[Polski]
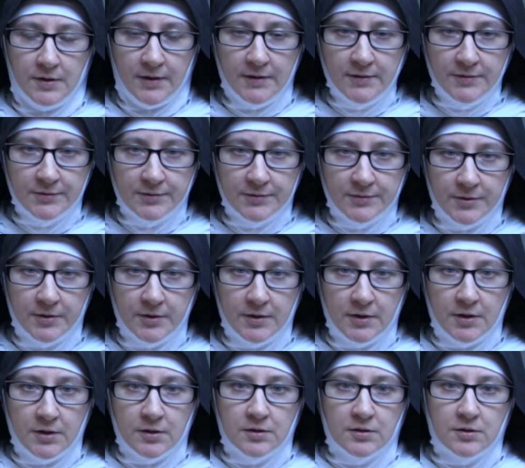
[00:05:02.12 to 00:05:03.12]
lat,
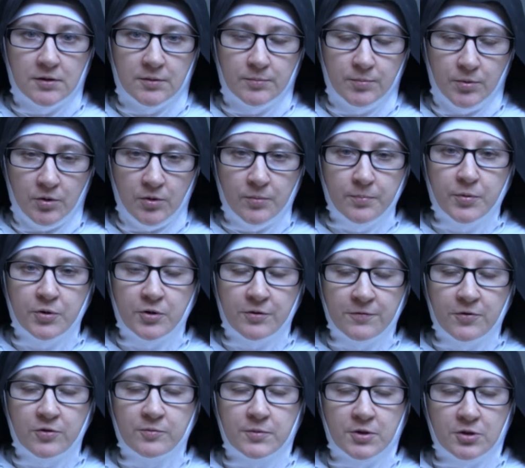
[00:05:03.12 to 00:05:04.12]
y, bo po
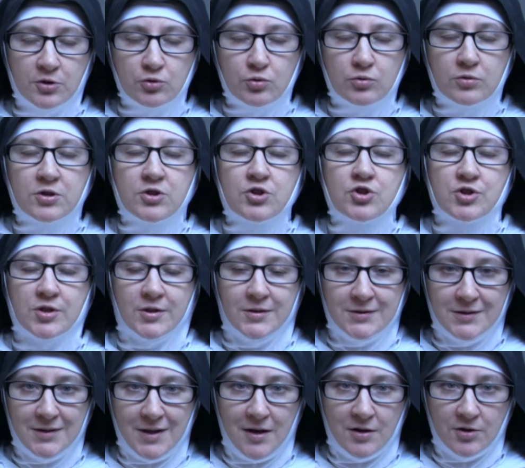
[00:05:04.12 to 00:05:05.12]
reformie liturgicznej
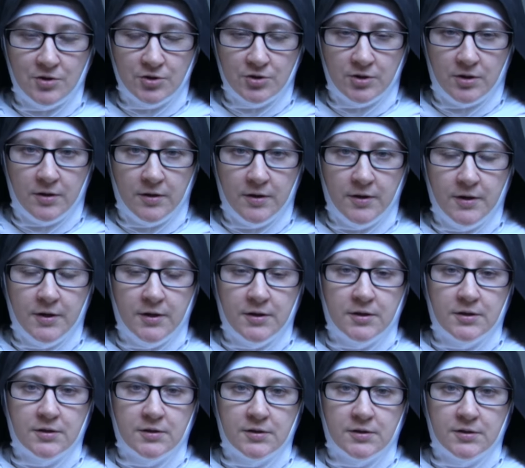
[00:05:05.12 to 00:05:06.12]
także
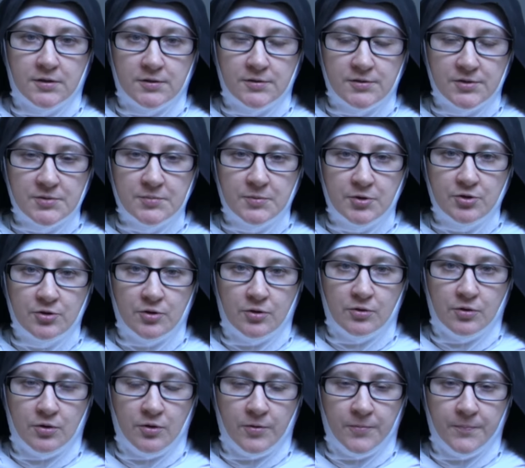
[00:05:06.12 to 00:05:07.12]
y,
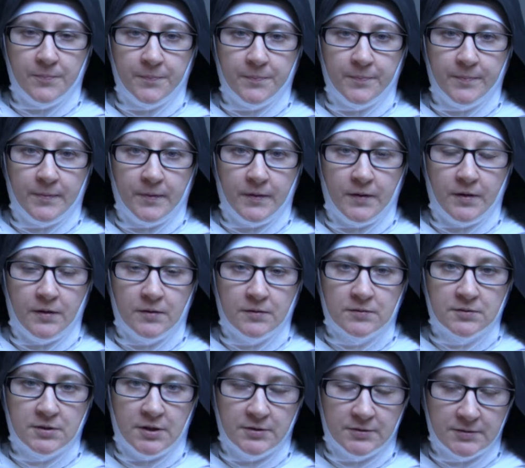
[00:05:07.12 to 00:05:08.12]
zmieniono
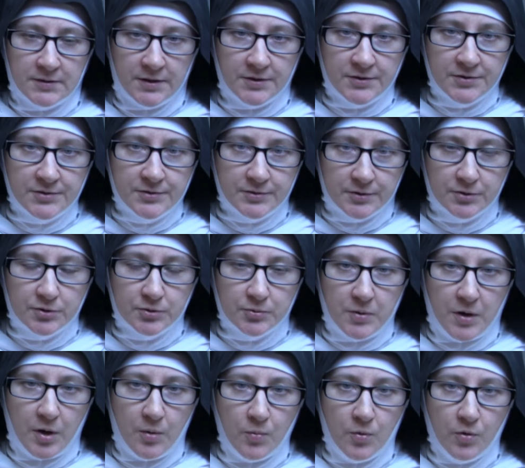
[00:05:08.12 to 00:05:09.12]
mm, ten tekst
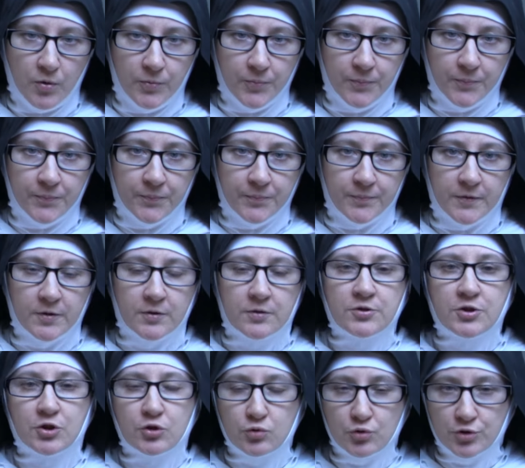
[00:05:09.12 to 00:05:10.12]
rytuału.
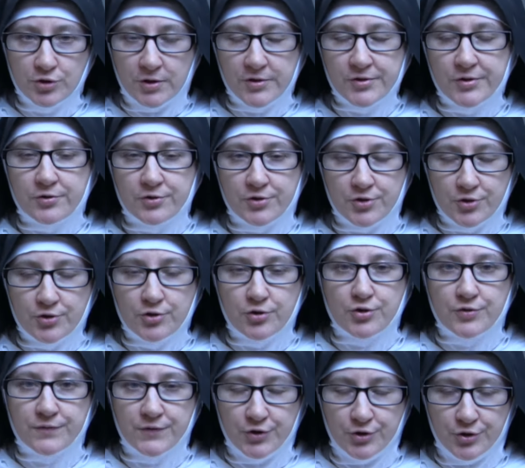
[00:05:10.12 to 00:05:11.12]
Niektórzy egzorcyści
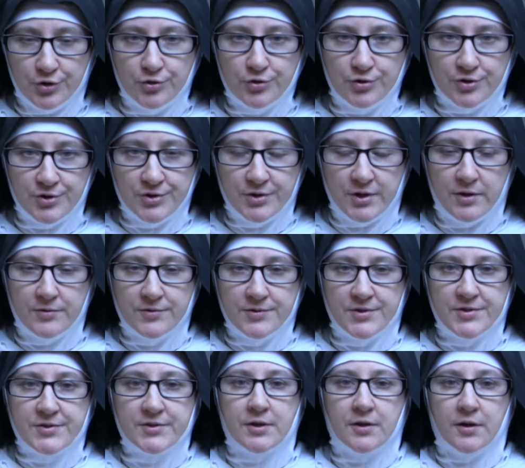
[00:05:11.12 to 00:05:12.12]
oczywiście korzystają
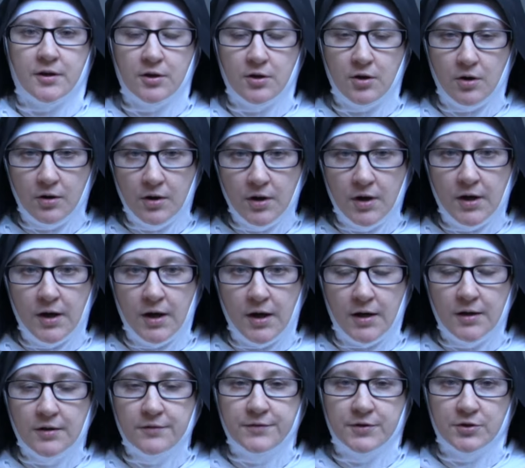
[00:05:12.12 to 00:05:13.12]
ze starego,
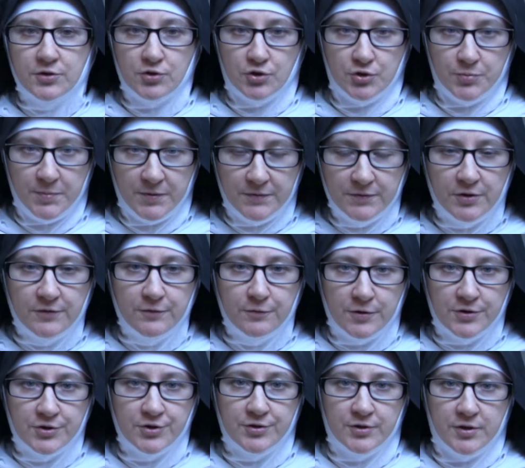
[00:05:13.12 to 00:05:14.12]
ale większość pewnie
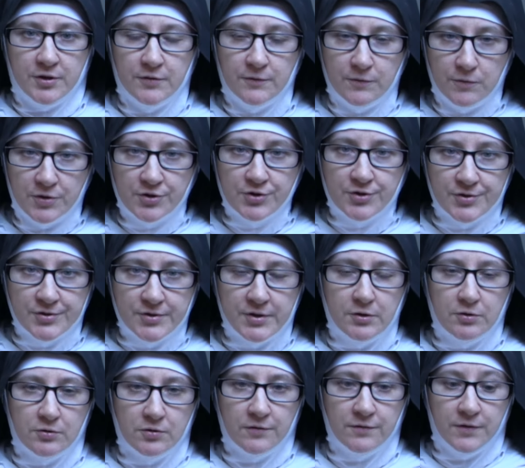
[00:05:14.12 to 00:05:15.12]
właśnie, właśnie z
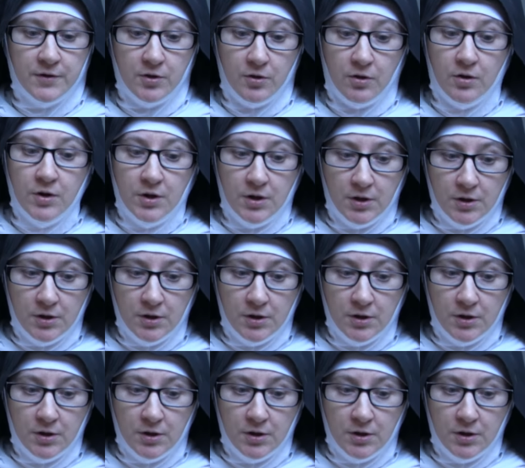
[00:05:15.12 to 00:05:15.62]
tego nowego.